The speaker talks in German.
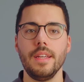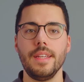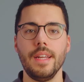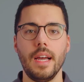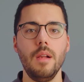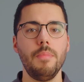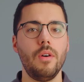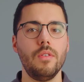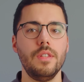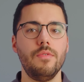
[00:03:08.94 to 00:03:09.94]
Generell
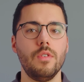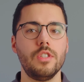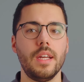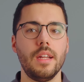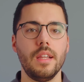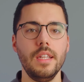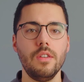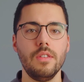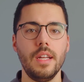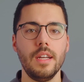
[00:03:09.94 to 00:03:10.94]
brauchen die Funkstrecken
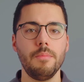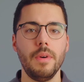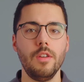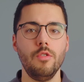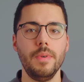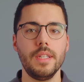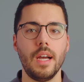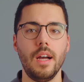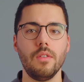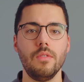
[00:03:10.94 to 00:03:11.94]
Sichtkontakt bei der
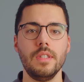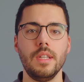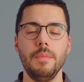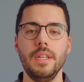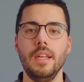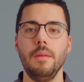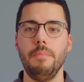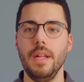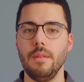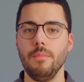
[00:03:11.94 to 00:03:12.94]
Übertragung, damit eine
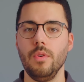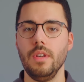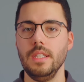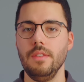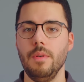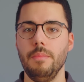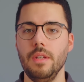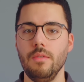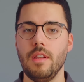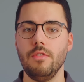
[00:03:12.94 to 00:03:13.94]
bestmögliche
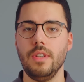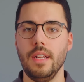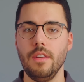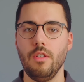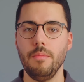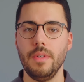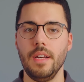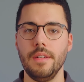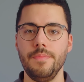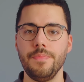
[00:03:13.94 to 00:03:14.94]
Verbindung zustande kommen
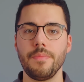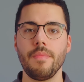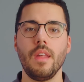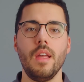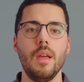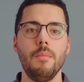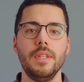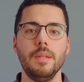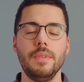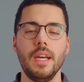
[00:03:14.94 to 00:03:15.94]
kann.
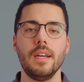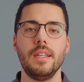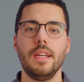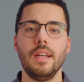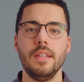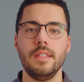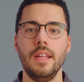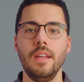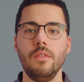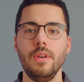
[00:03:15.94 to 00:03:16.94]
Mit dem Teradek
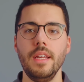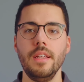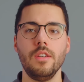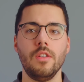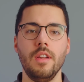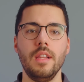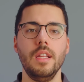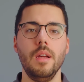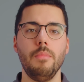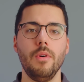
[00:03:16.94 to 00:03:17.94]
Antenna Array können Sie
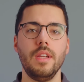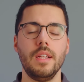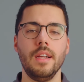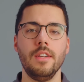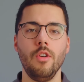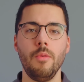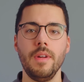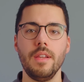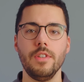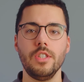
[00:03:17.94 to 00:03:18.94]
Ihr Bolt-Signal
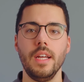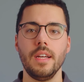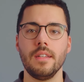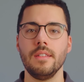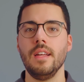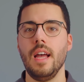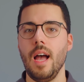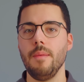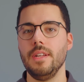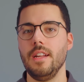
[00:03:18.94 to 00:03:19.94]
nochmals verstärken,
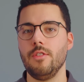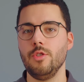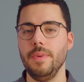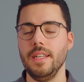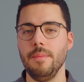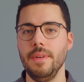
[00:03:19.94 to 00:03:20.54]
aber dazu später